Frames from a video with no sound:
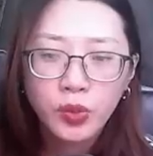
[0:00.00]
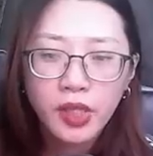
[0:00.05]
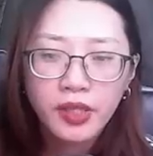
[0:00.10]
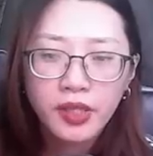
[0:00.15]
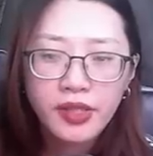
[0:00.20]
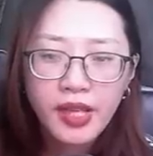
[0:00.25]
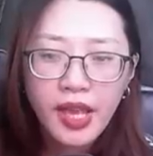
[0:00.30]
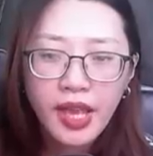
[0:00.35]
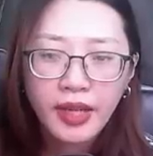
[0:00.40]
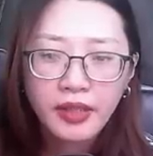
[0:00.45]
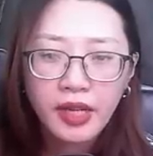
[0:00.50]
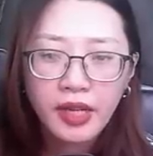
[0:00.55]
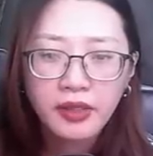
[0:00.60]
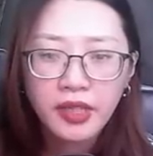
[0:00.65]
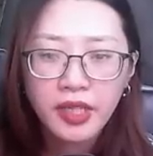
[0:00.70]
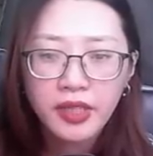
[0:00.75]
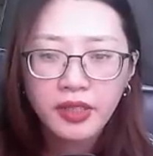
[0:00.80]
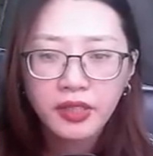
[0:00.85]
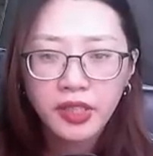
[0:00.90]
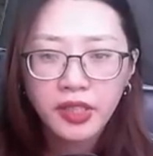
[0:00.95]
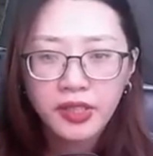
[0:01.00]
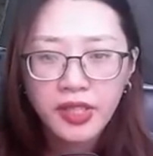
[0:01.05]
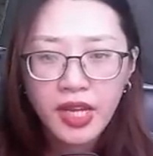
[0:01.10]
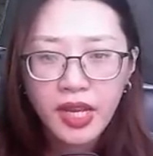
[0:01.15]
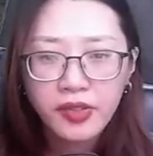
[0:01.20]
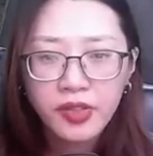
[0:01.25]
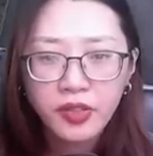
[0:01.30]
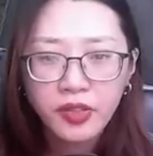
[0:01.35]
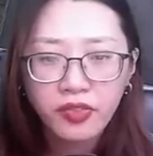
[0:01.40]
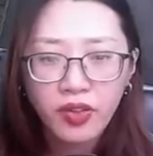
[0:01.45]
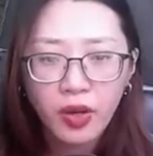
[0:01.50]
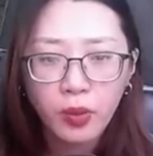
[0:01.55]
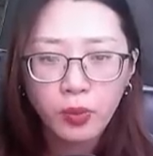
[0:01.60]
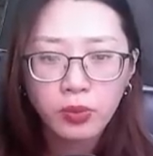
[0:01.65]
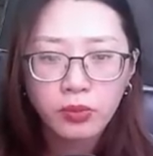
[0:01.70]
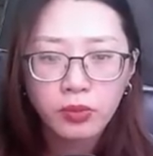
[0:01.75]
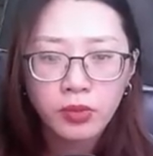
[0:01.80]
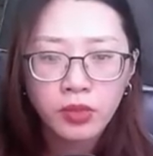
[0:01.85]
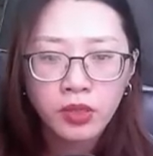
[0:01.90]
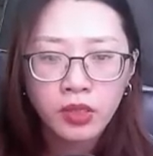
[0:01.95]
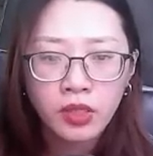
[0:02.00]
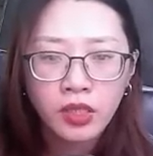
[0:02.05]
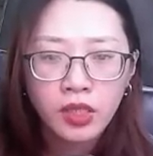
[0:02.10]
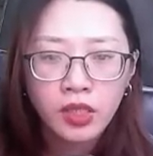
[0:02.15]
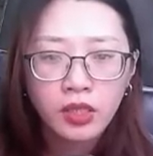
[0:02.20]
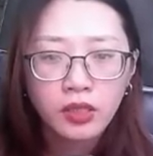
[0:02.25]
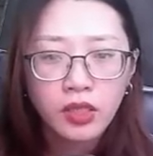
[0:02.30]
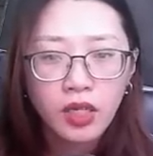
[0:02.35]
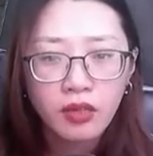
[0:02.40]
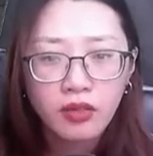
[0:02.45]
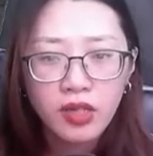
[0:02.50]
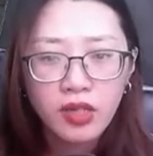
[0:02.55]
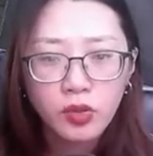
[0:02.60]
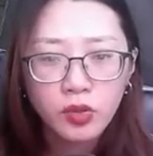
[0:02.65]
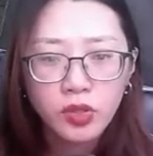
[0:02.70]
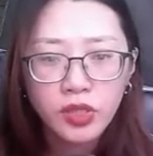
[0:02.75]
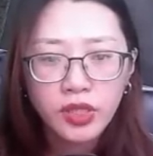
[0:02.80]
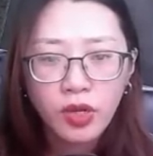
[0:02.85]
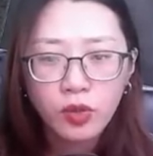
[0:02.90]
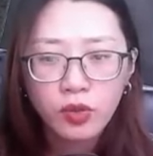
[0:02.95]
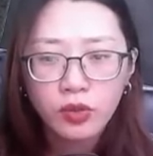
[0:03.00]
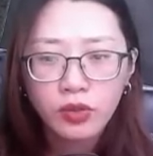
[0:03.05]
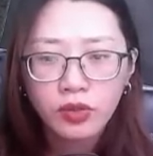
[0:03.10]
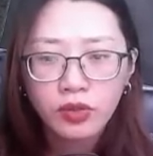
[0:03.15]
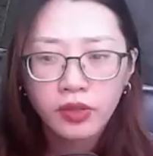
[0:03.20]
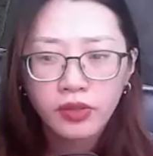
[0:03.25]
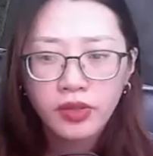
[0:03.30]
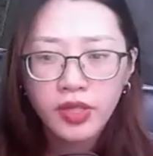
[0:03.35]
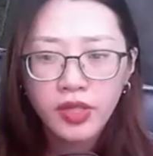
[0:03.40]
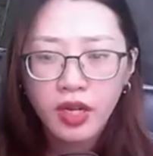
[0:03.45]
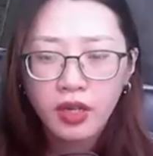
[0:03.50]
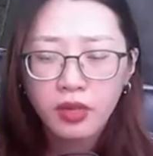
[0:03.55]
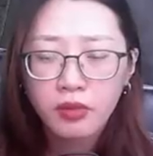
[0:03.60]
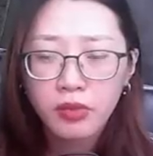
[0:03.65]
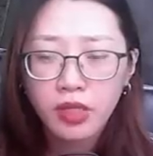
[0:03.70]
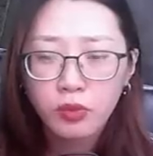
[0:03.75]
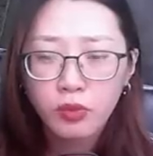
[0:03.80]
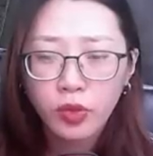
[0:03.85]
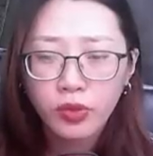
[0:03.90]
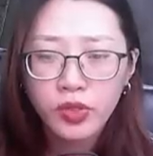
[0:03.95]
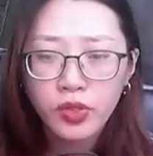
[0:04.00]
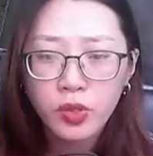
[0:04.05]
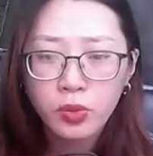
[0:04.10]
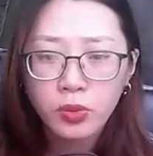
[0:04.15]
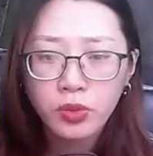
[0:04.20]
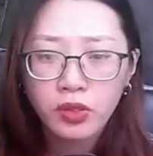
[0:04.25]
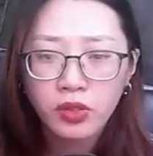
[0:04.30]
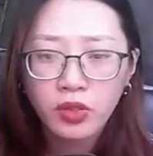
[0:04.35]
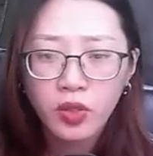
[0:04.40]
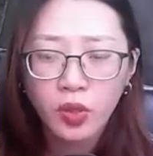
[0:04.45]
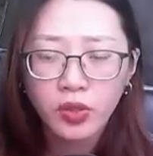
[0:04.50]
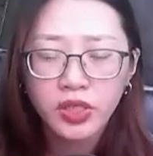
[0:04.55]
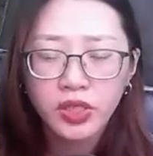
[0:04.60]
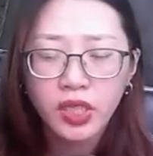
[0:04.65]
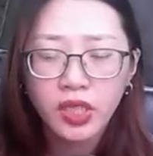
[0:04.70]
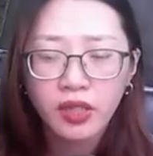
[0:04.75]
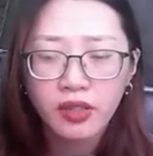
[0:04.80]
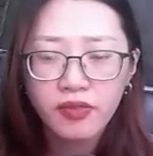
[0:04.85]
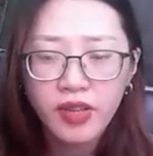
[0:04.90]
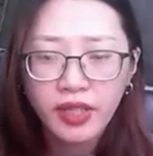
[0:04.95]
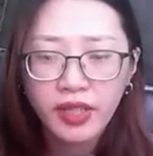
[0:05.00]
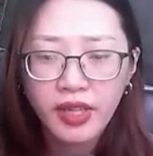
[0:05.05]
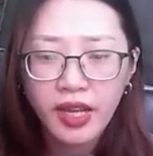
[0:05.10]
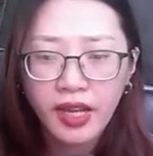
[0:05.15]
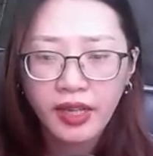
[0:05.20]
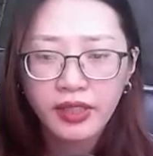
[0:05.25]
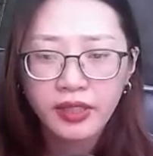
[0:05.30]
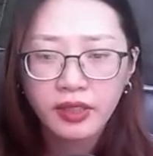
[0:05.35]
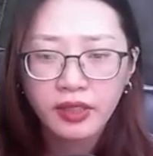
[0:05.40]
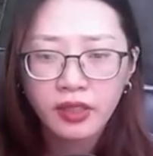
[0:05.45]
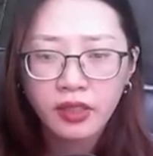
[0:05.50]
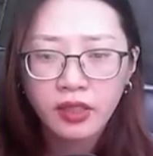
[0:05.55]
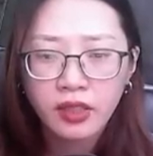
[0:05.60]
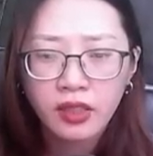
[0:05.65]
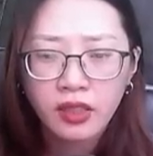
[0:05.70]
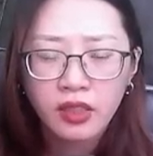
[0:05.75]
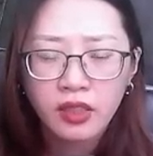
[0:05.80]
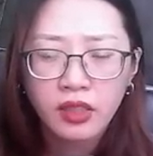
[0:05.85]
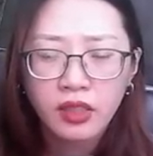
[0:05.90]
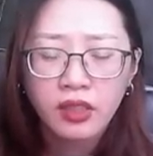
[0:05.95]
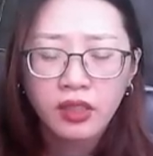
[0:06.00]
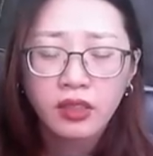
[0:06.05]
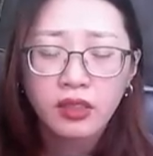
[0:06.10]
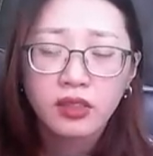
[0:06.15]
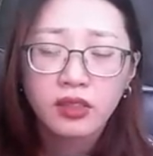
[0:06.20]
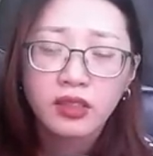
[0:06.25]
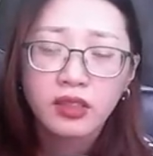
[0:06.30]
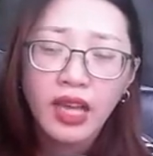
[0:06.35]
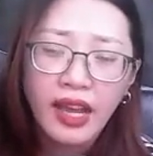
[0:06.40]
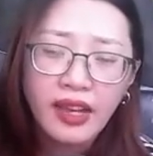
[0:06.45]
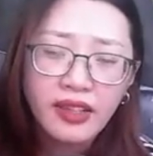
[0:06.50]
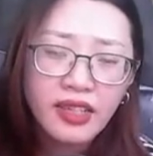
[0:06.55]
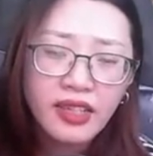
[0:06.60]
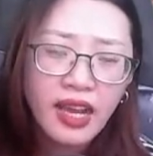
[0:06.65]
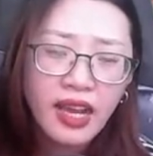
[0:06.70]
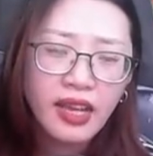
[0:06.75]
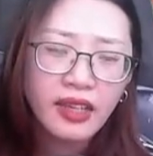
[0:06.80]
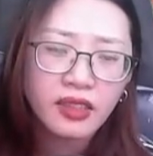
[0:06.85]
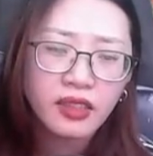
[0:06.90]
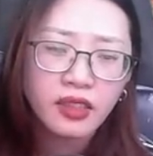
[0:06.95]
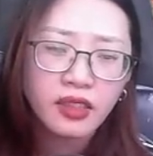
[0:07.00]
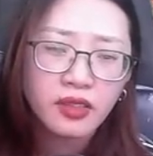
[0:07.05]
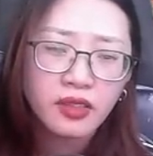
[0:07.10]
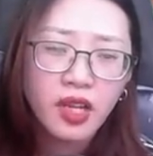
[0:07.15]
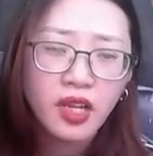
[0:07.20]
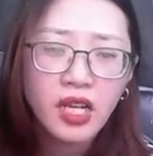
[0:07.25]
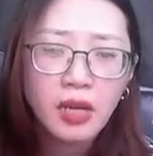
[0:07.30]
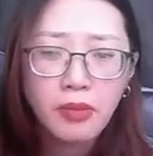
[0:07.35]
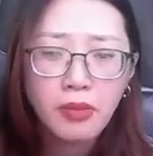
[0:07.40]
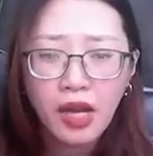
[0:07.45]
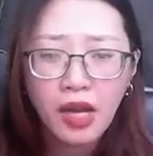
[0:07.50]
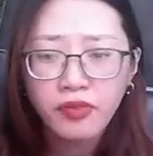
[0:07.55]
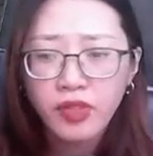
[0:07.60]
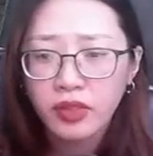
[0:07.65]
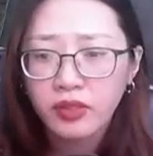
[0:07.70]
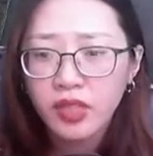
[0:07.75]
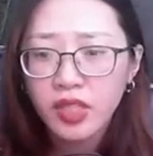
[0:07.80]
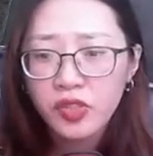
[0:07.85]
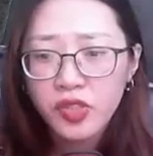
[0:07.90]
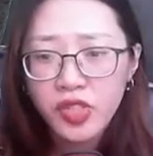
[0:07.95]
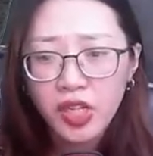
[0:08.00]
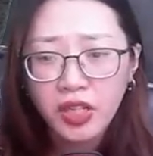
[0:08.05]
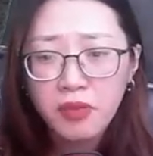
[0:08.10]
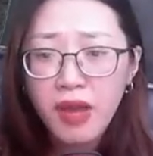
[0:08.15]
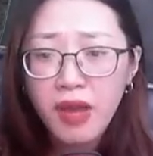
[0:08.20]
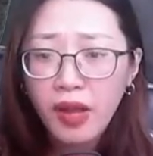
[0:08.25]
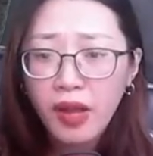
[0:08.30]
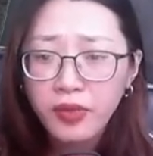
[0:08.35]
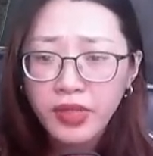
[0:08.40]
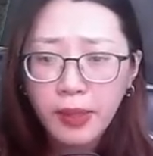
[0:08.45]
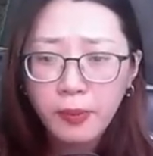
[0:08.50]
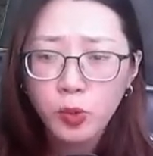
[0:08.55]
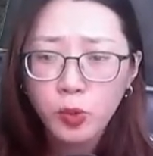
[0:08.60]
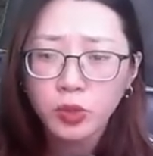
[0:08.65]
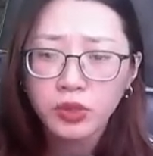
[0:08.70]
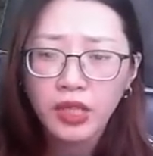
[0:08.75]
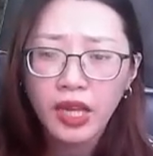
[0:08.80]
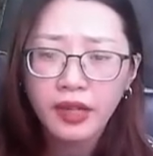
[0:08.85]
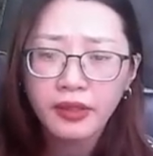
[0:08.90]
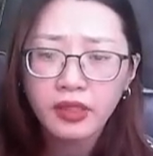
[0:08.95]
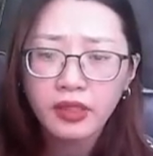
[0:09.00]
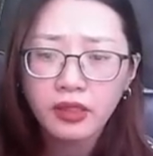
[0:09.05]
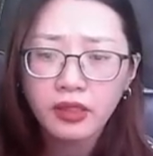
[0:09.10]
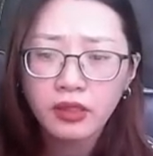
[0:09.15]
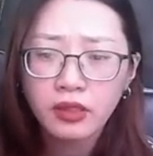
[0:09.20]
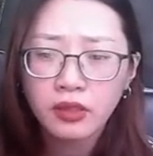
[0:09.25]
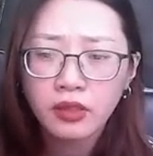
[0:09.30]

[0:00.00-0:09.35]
Thiết Giang đã ngây người ra như phỏng. Thật lâu sau, giật mình một chút, khổ sở van nài. Tả ca, đó là bảo vật tích trữ bao năm của ta đó.